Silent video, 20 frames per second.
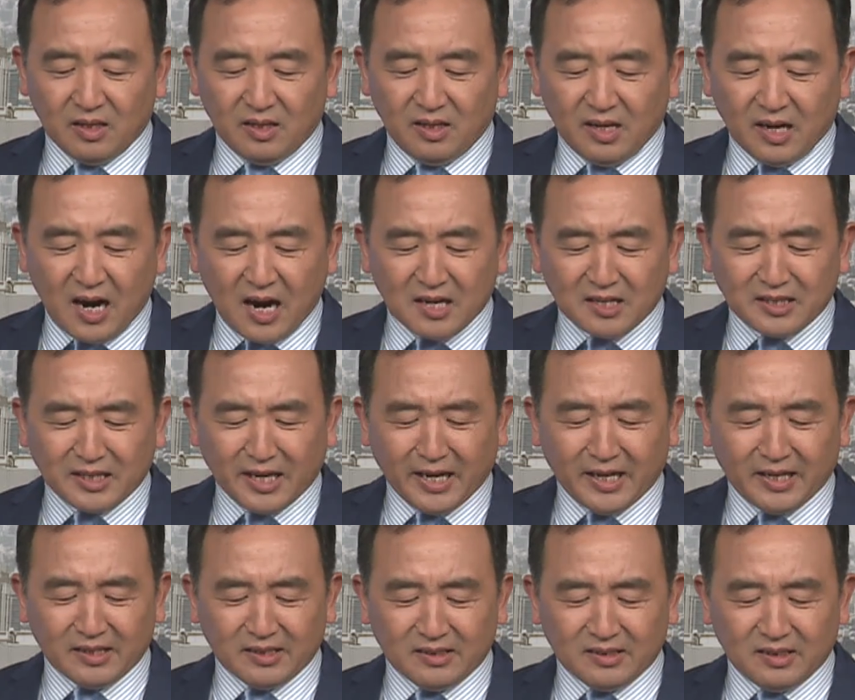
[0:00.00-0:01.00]
零二
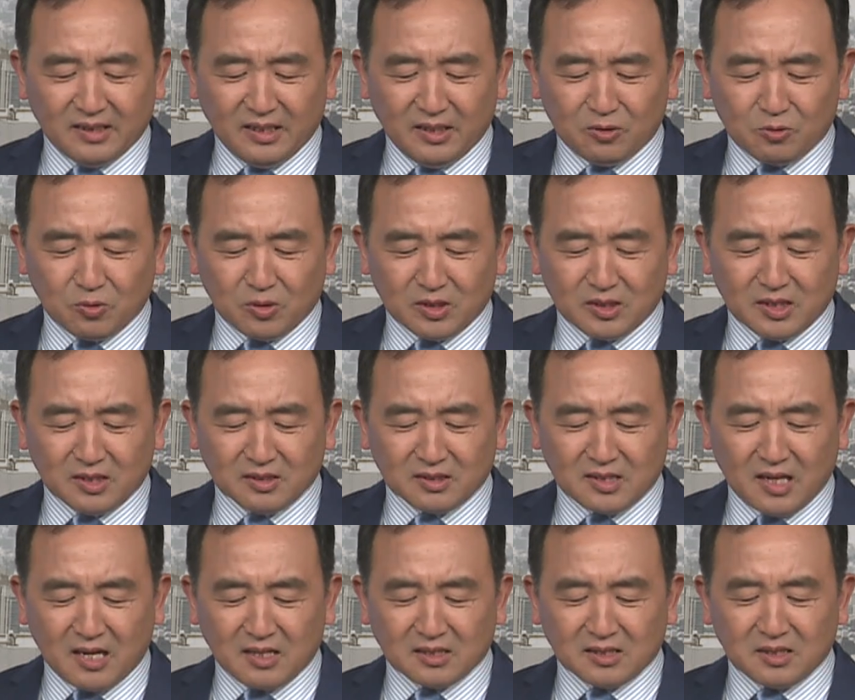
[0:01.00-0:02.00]
年，李作成
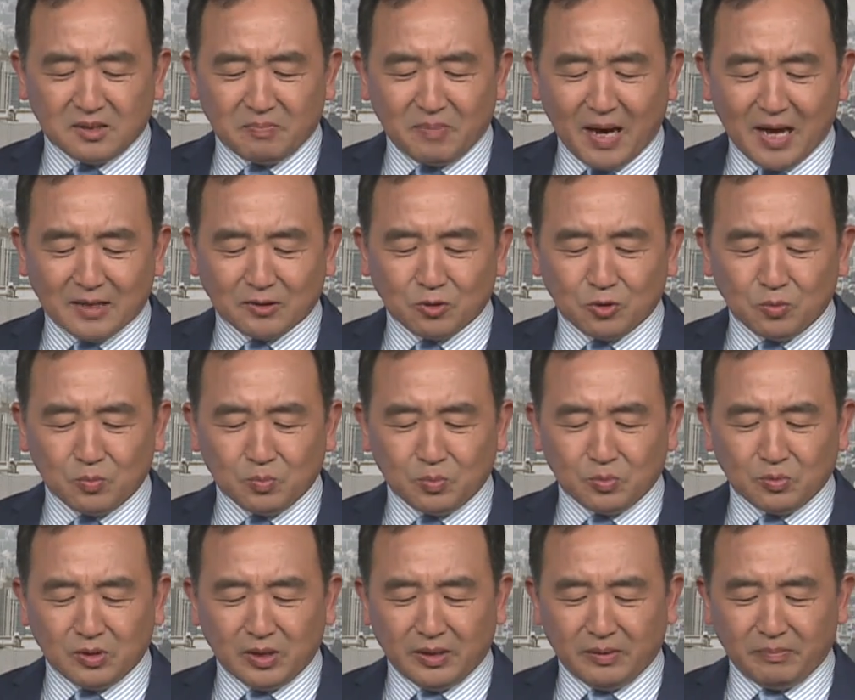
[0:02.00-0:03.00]
当时把军
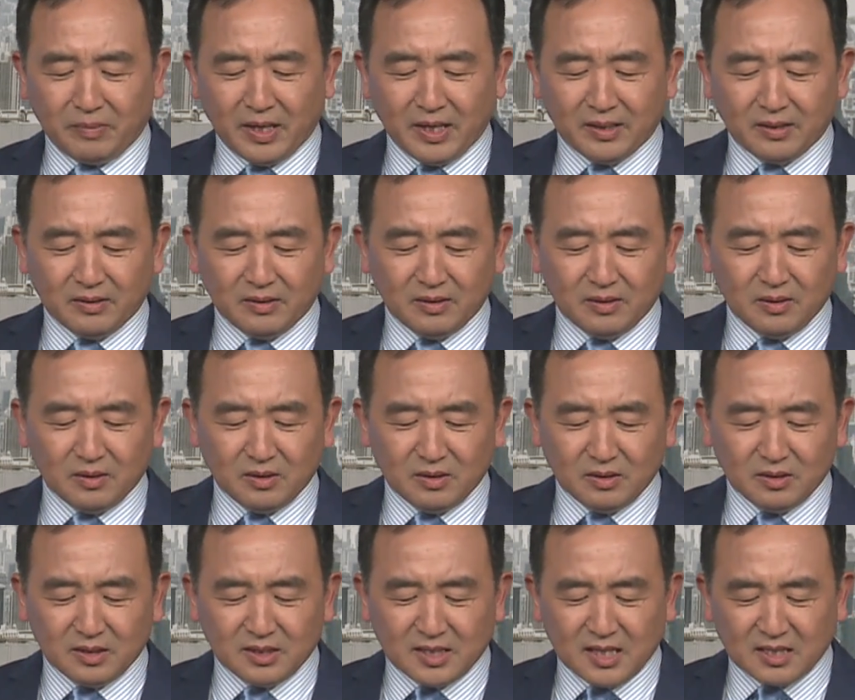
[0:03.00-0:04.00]
部里面
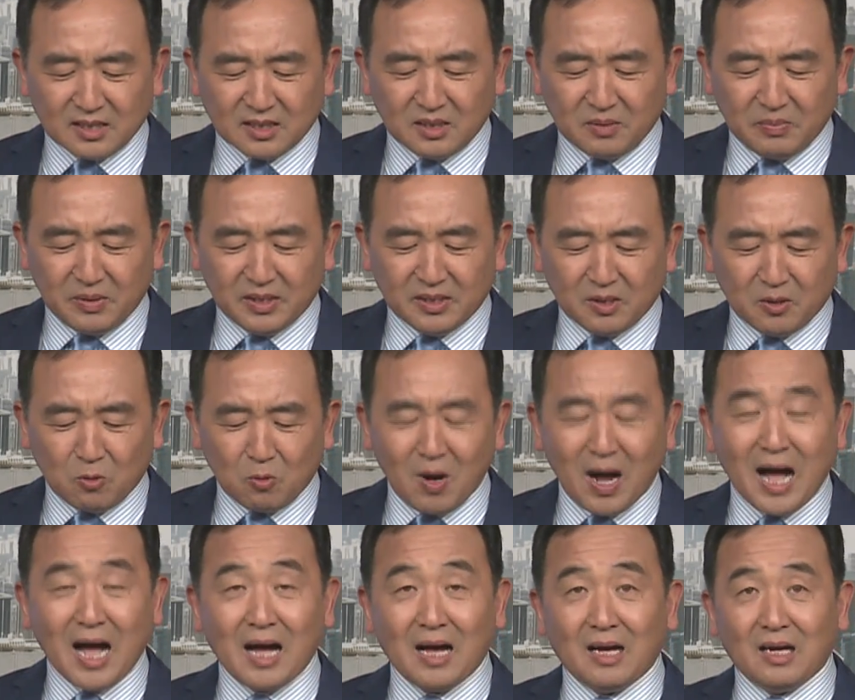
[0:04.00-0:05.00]
江泽民的
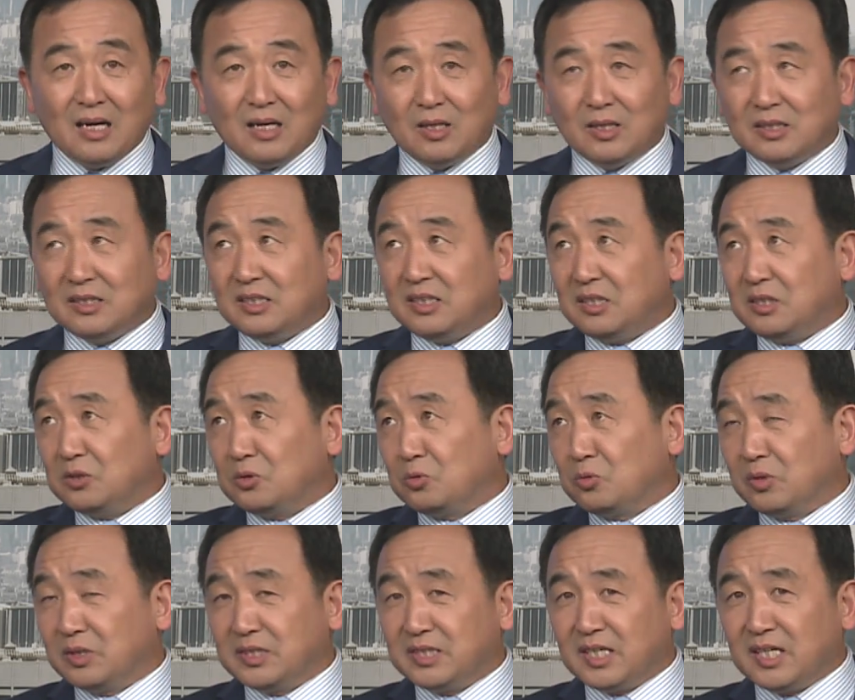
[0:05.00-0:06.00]
话，记
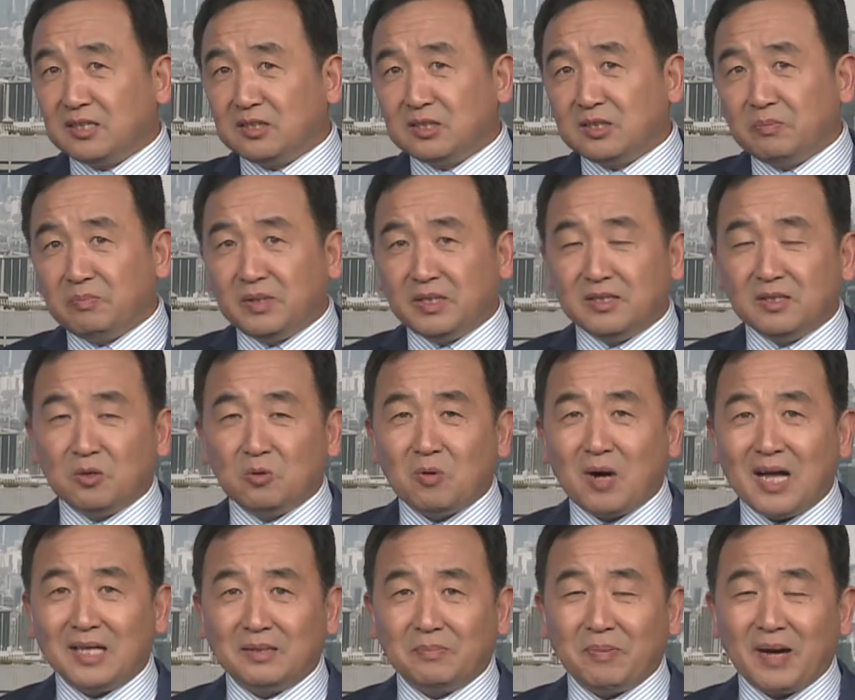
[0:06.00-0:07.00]
述了江泽民的
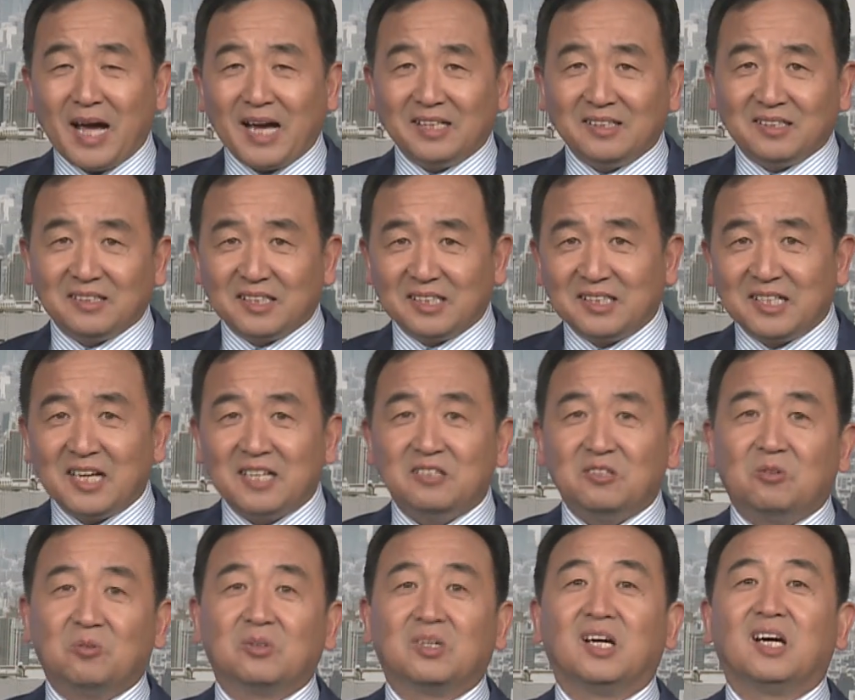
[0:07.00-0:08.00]
话的牌子给摘
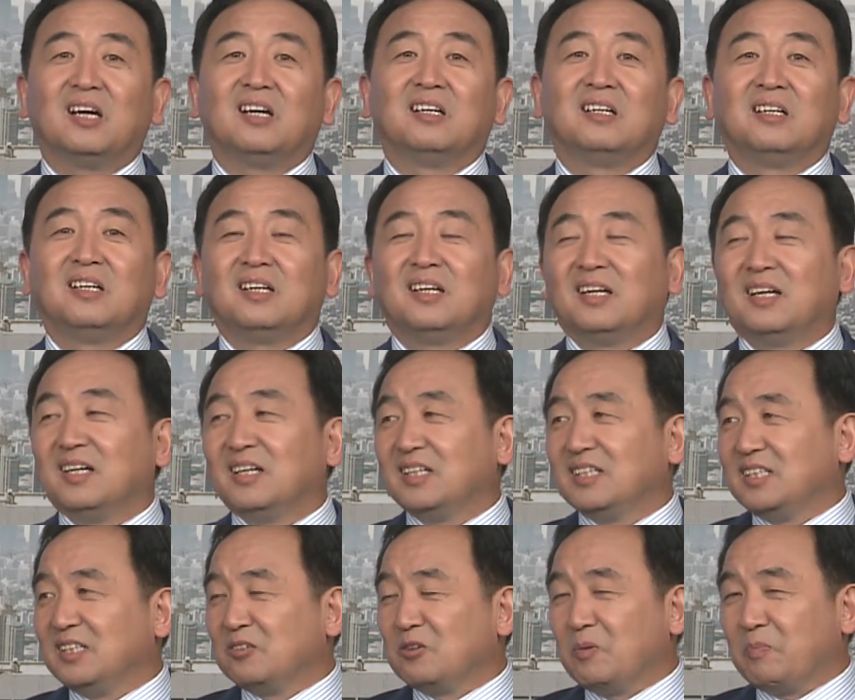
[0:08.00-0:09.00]
走了，
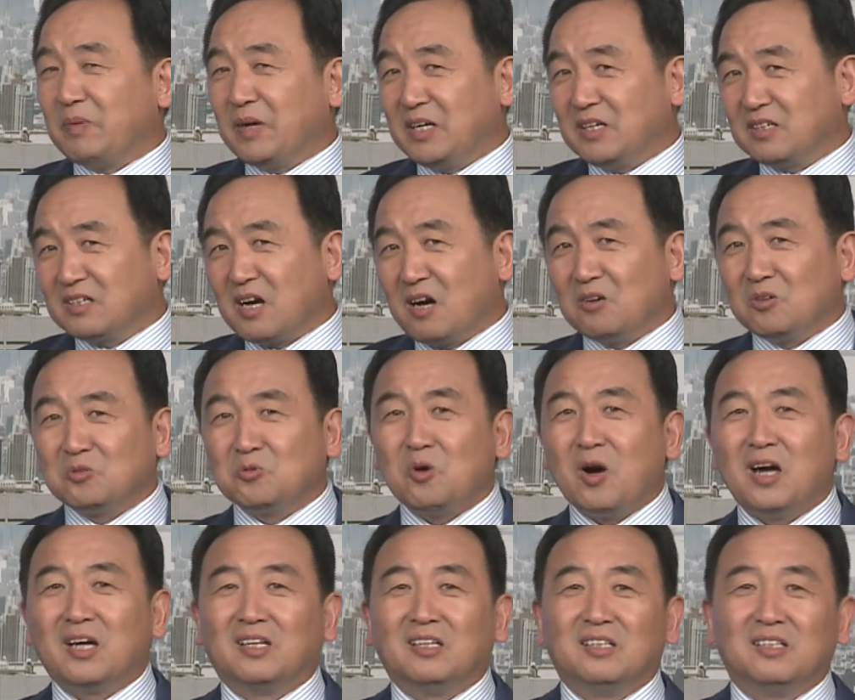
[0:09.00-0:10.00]
结果被人告了
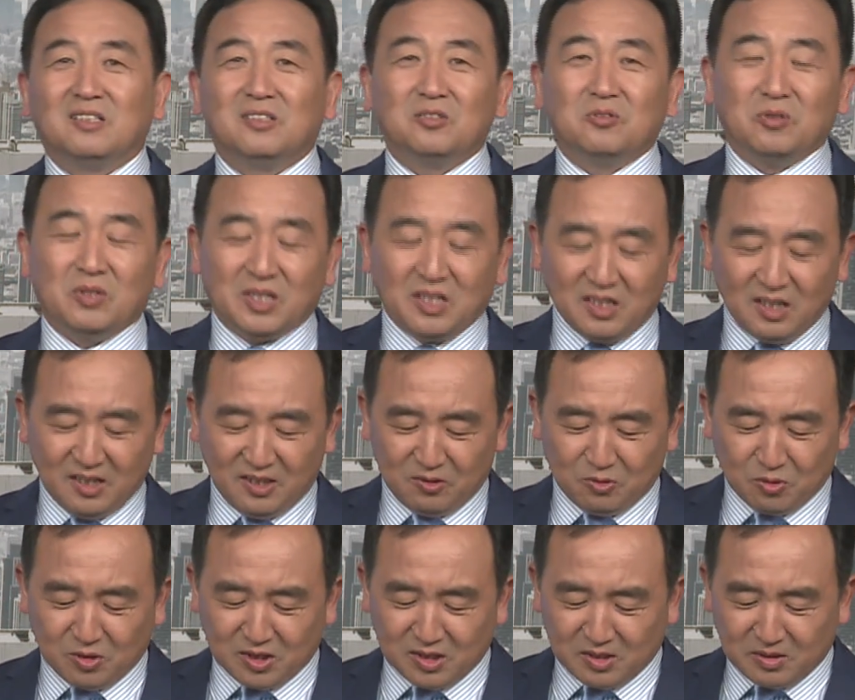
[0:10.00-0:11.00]
状了，所以李
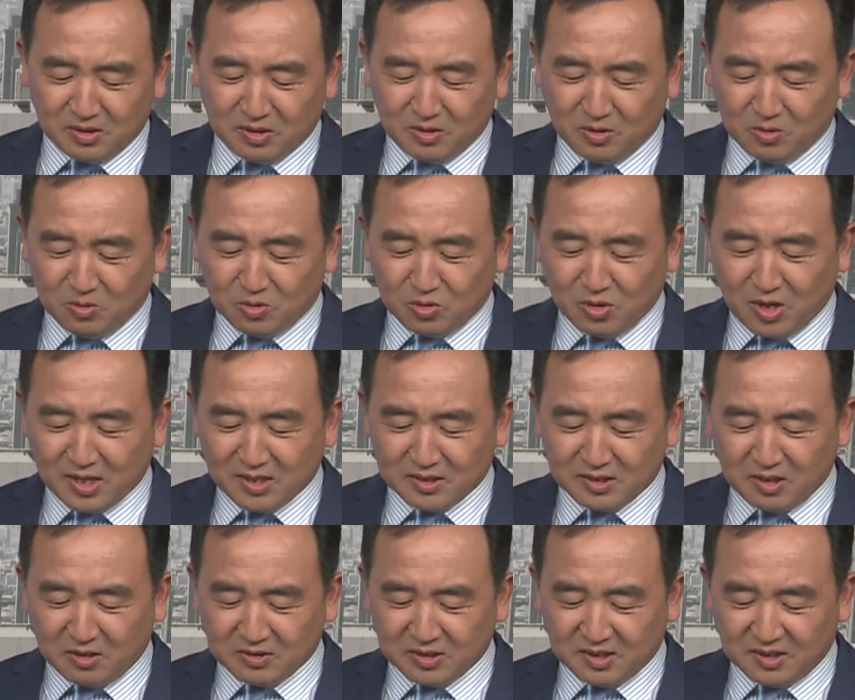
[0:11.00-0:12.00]
作成就穿了
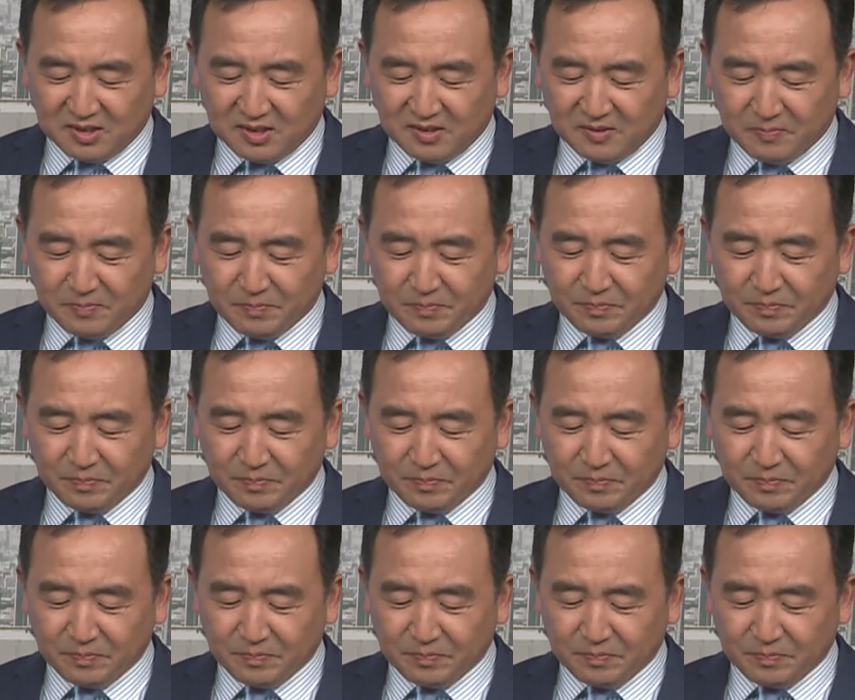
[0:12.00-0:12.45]
小鞋了。